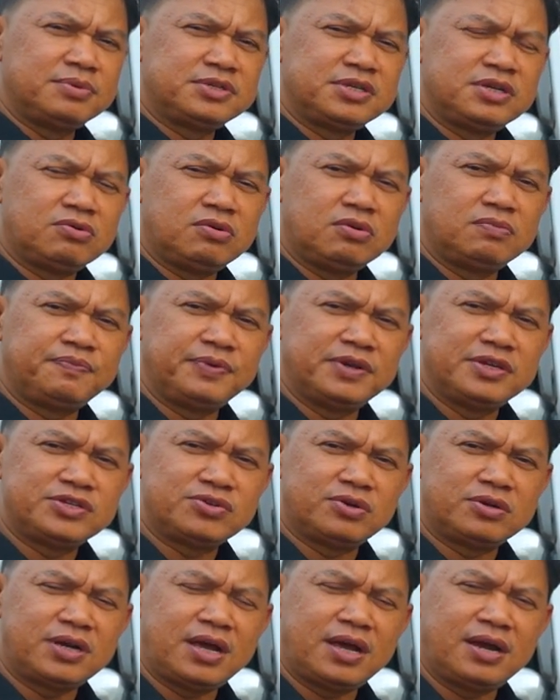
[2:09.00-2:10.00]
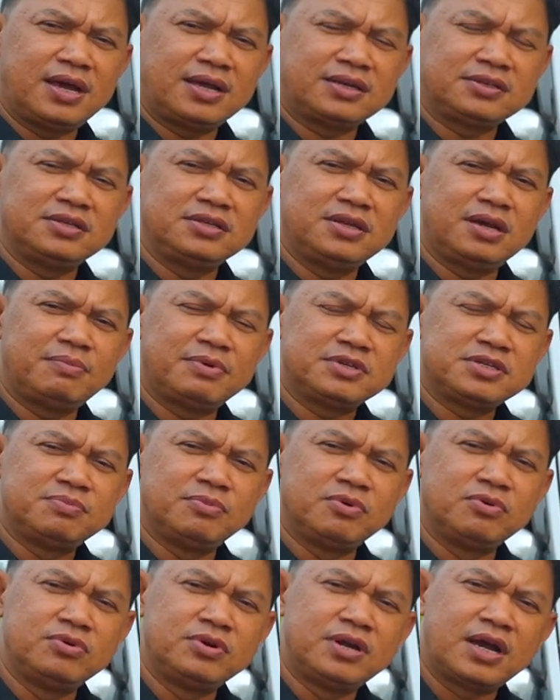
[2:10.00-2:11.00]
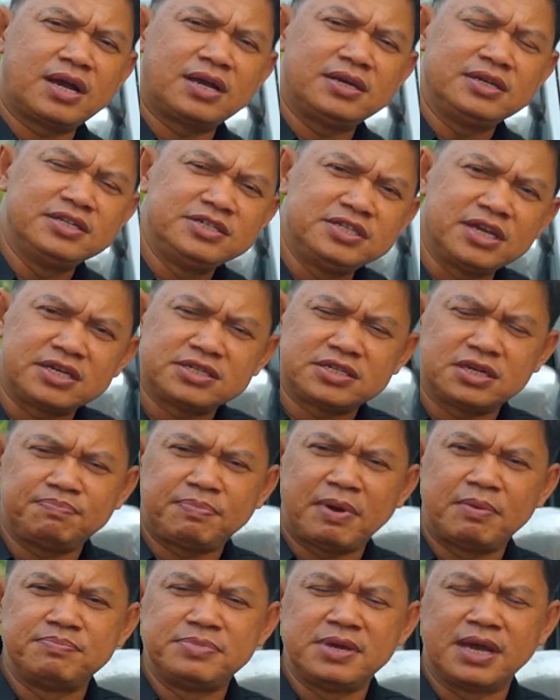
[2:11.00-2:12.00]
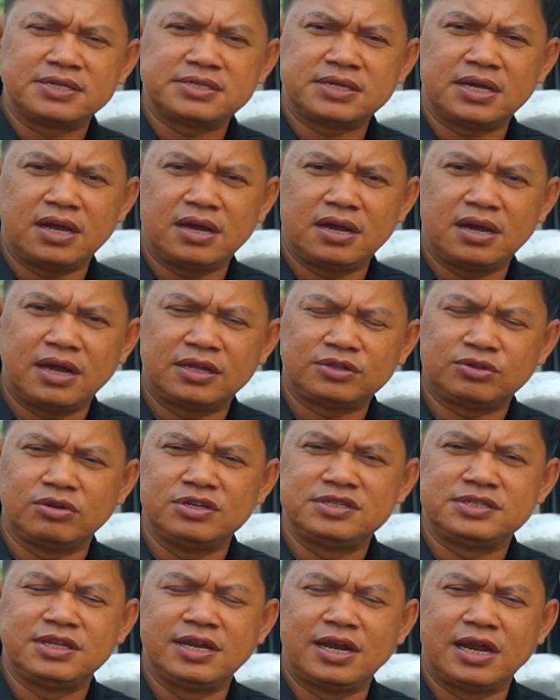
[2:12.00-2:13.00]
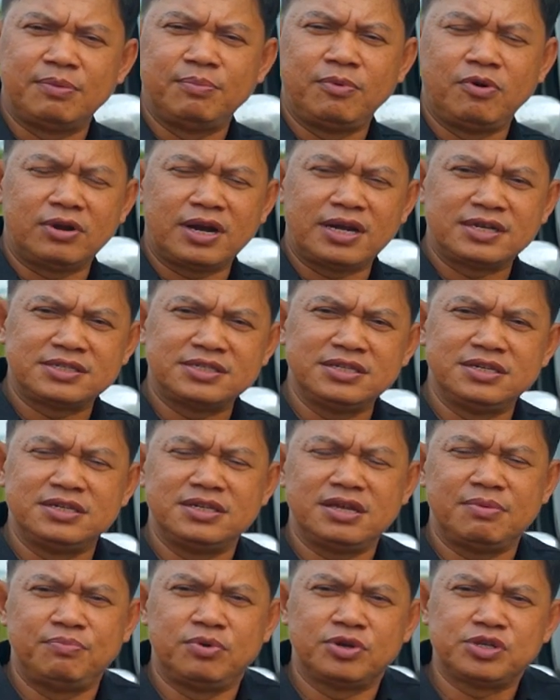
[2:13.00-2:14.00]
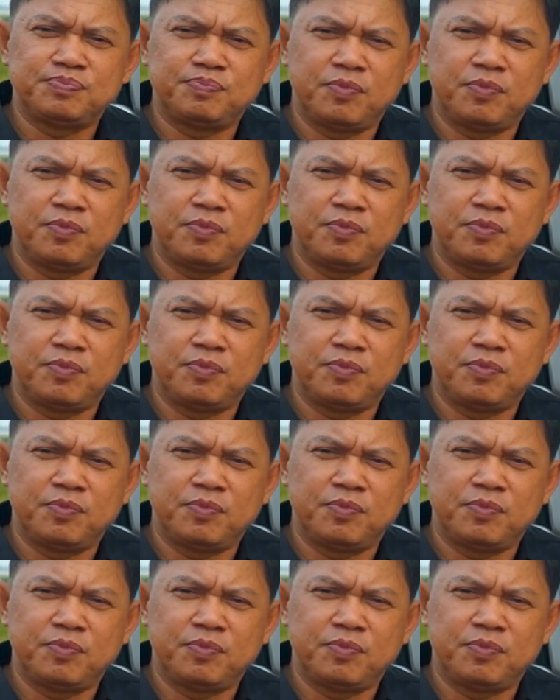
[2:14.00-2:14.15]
mesin konvensional, artinya masih menggunakan injection pump biasa atau istilah orang sininya bos